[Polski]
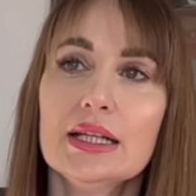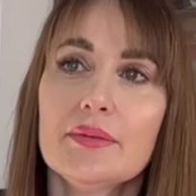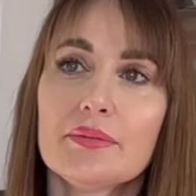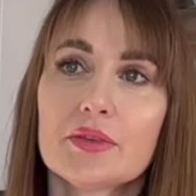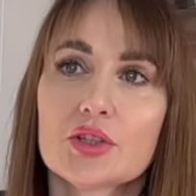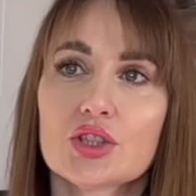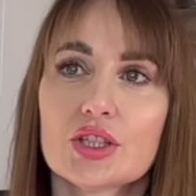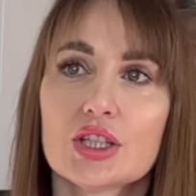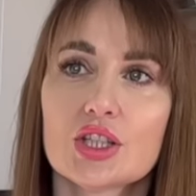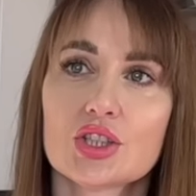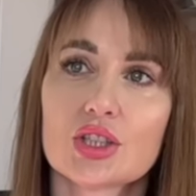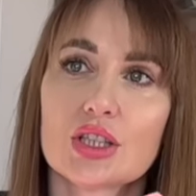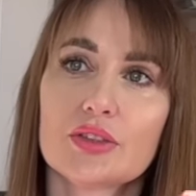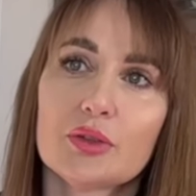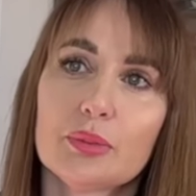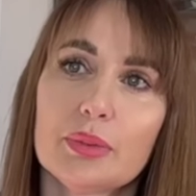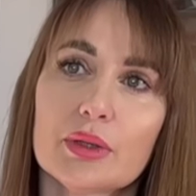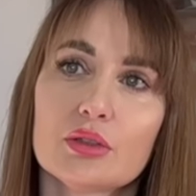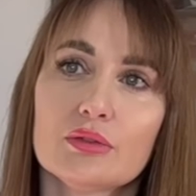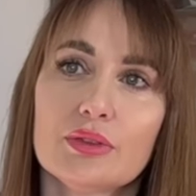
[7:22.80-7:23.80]
że jeżeli w
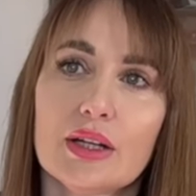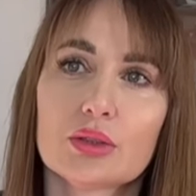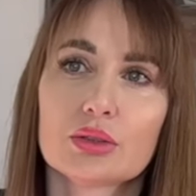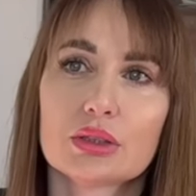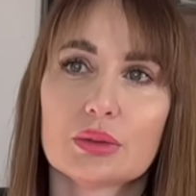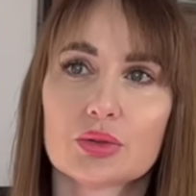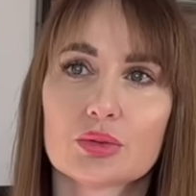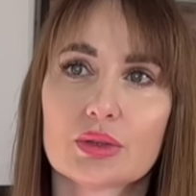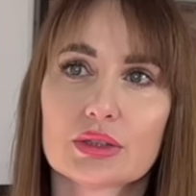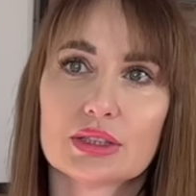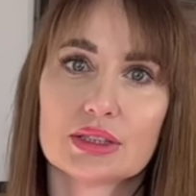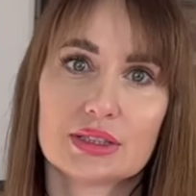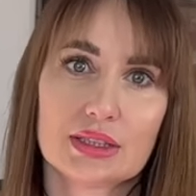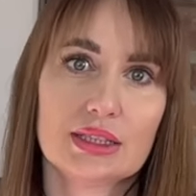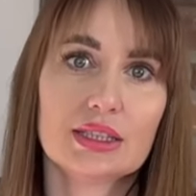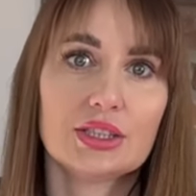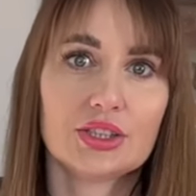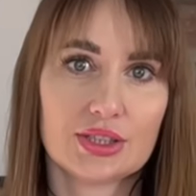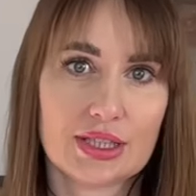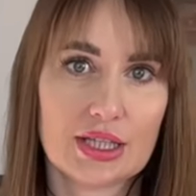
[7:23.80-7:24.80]
opakowaniu na przykład jest
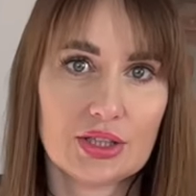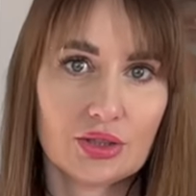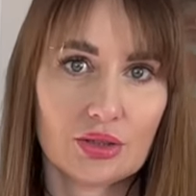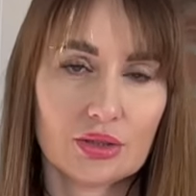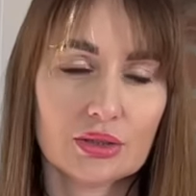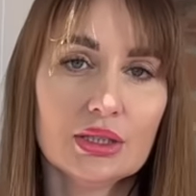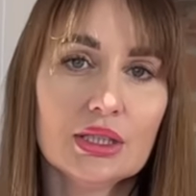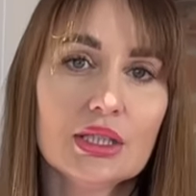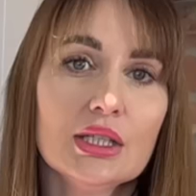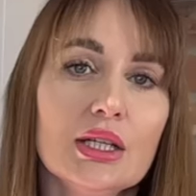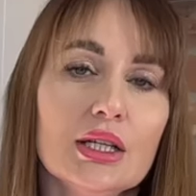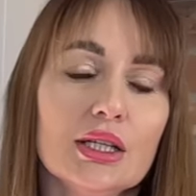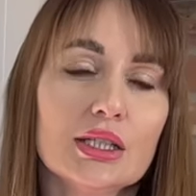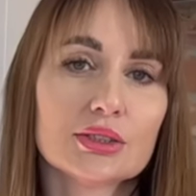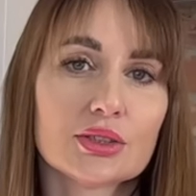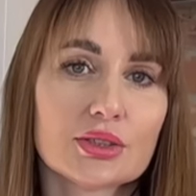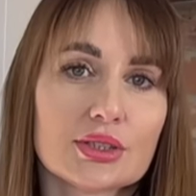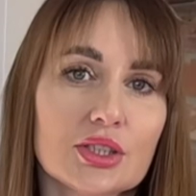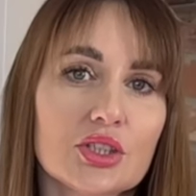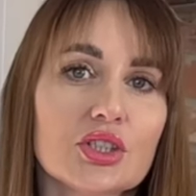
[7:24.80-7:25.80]
ileś nasion, e,
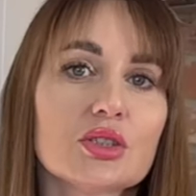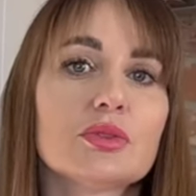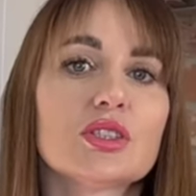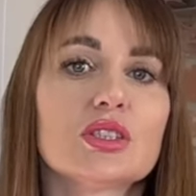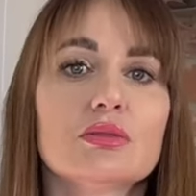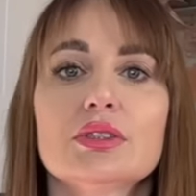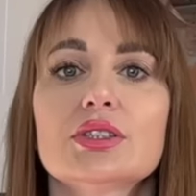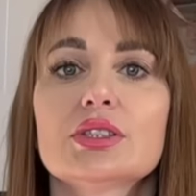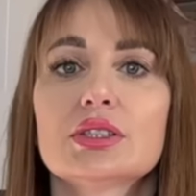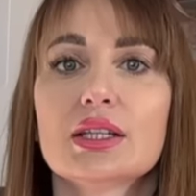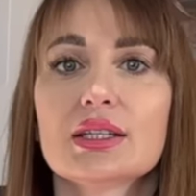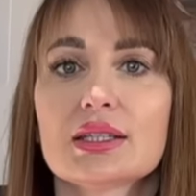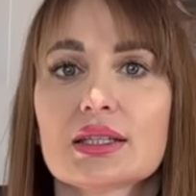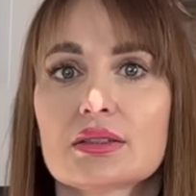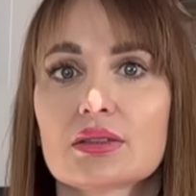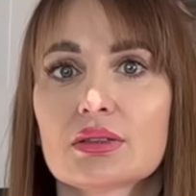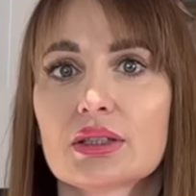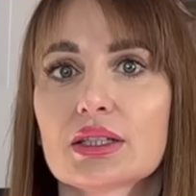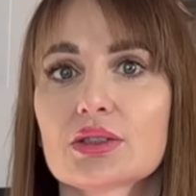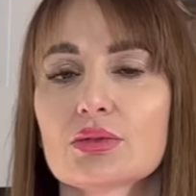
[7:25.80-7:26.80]
to znaczy, że będziemy mieć tyle
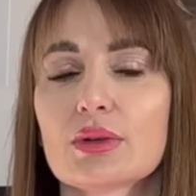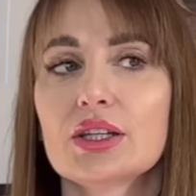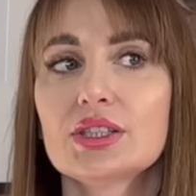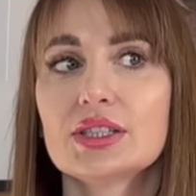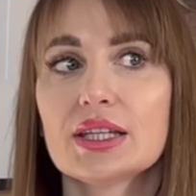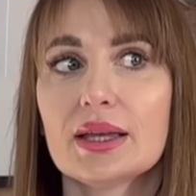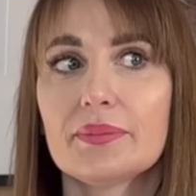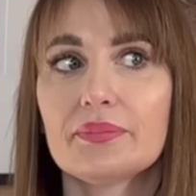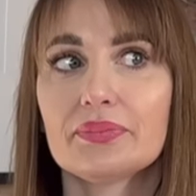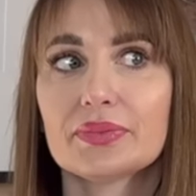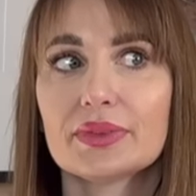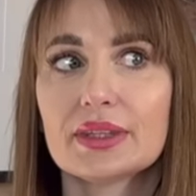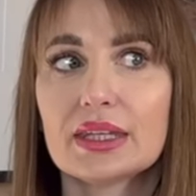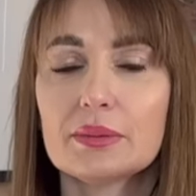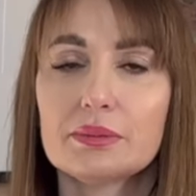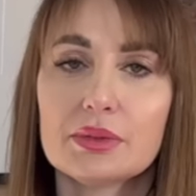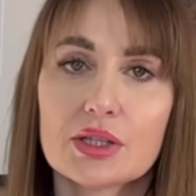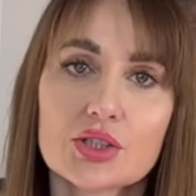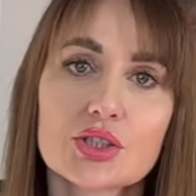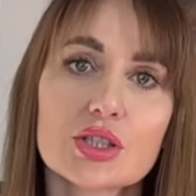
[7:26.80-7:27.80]
sadzonek. Słuchajcie,
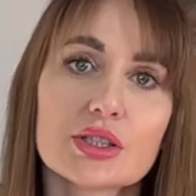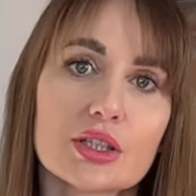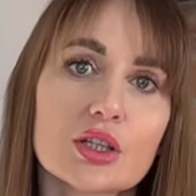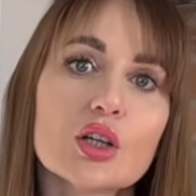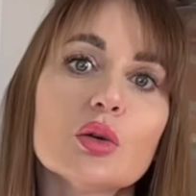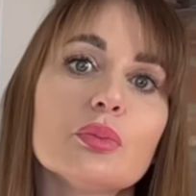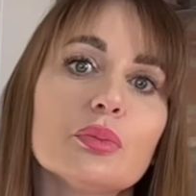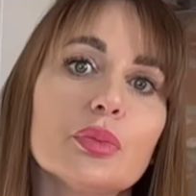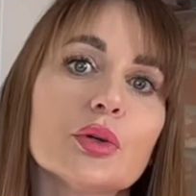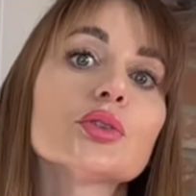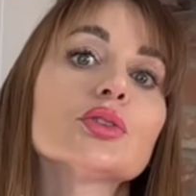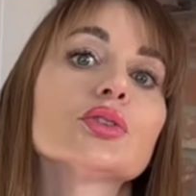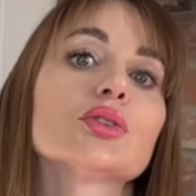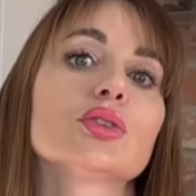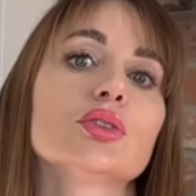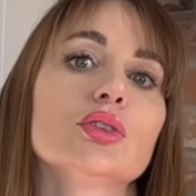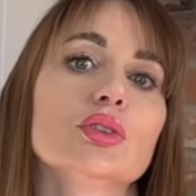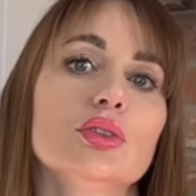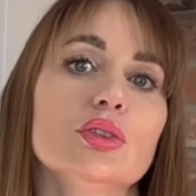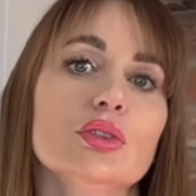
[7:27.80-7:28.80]
nie bierzcie tego pod
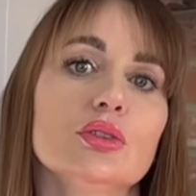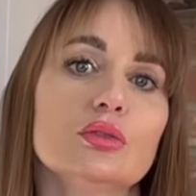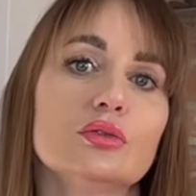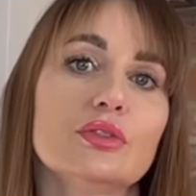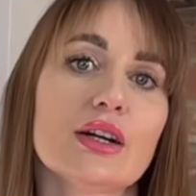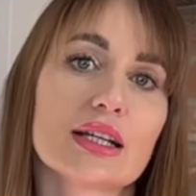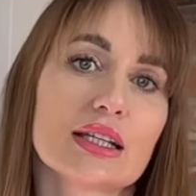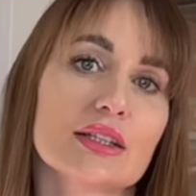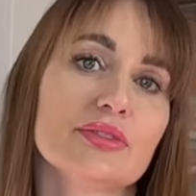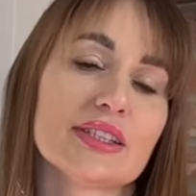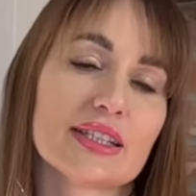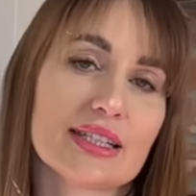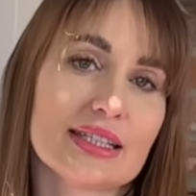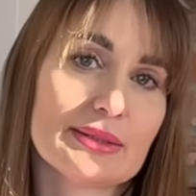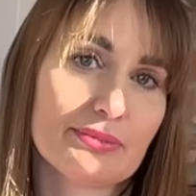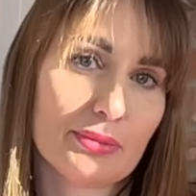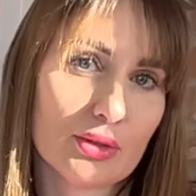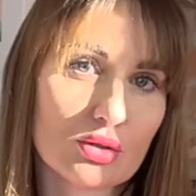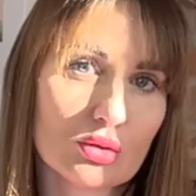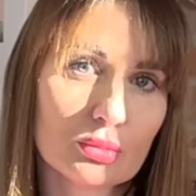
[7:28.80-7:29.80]
e, uwagę w taki
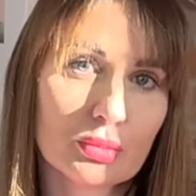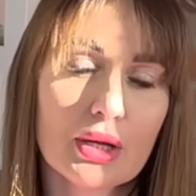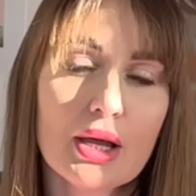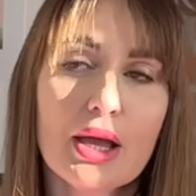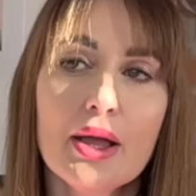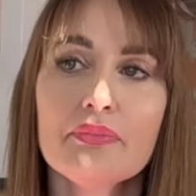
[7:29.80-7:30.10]
sposób.